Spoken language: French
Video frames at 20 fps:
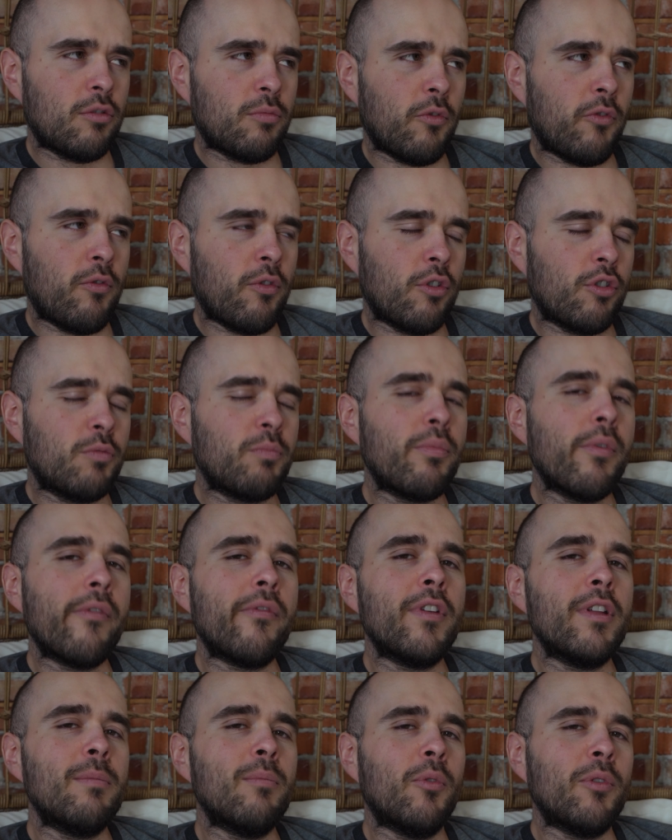Faut que je
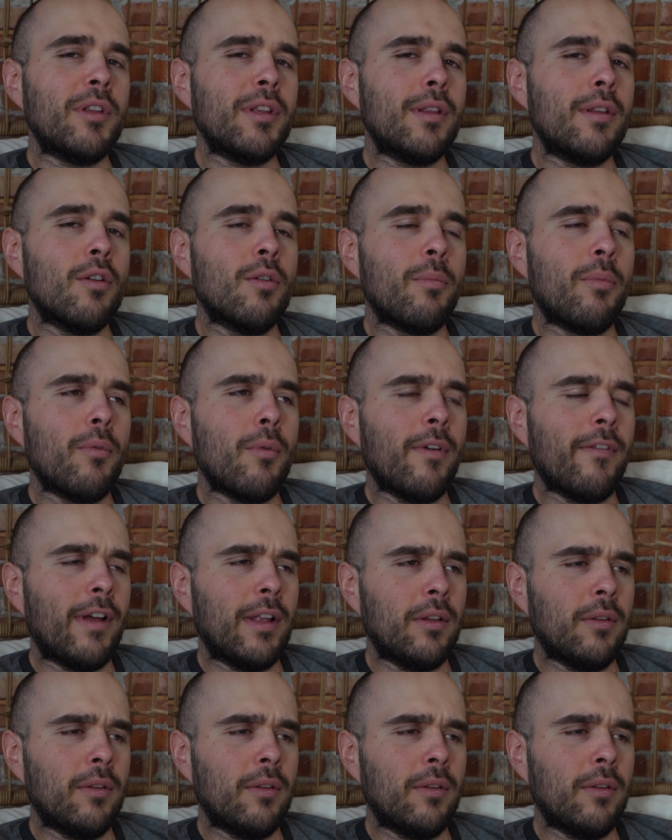peaufine mon idée un peu avant